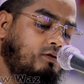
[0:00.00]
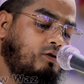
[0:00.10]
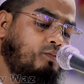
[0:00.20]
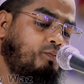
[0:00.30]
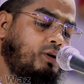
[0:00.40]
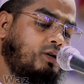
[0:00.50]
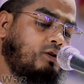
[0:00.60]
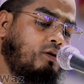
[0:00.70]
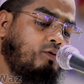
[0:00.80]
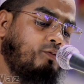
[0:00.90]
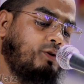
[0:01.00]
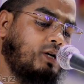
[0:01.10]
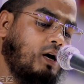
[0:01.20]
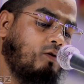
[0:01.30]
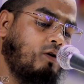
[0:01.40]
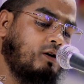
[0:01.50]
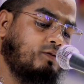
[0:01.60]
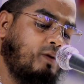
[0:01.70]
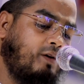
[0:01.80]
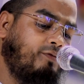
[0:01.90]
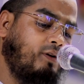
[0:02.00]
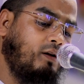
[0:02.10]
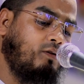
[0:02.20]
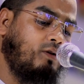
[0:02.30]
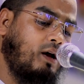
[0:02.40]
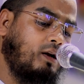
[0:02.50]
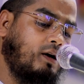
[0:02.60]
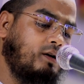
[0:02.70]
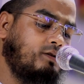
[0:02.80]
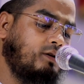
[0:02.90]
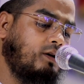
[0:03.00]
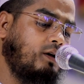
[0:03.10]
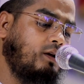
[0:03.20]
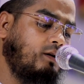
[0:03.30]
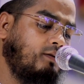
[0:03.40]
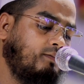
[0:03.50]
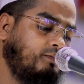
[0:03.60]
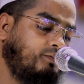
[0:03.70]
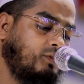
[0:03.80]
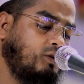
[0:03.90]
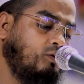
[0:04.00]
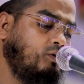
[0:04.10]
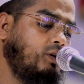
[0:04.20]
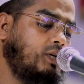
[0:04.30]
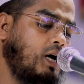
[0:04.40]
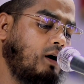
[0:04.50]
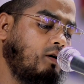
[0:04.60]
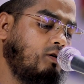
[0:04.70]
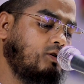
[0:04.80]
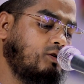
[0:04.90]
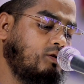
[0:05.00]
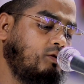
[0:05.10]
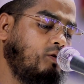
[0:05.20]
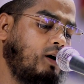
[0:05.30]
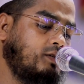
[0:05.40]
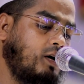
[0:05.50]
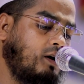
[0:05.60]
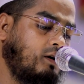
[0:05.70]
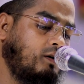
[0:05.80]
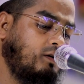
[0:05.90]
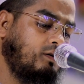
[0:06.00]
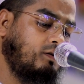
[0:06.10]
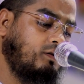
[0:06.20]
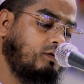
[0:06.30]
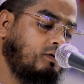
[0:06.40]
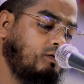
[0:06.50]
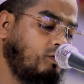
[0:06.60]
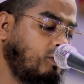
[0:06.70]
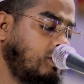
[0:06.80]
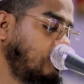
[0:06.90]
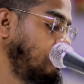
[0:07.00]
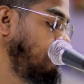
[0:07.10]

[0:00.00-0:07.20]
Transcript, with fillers: চব্বিশতম বিশাল ওয়াজ মাহফিল ও হালকায় জিকির উনিশে আগস্ট দু উনিশ